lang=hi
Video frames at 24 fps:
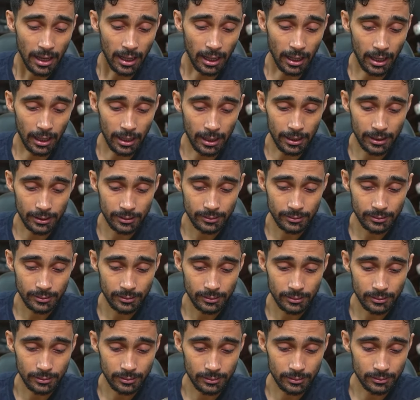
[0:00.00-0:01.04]

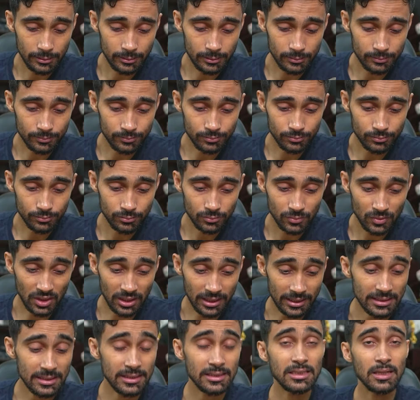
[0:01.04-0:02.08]
एंड
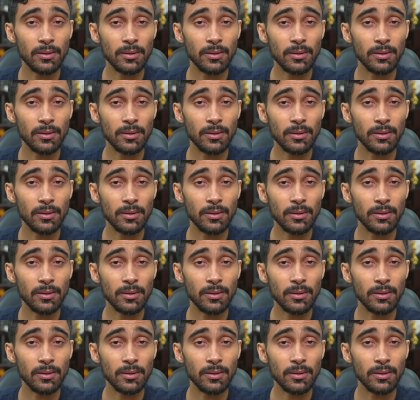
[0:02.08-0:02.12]
लेजेंड्स uh,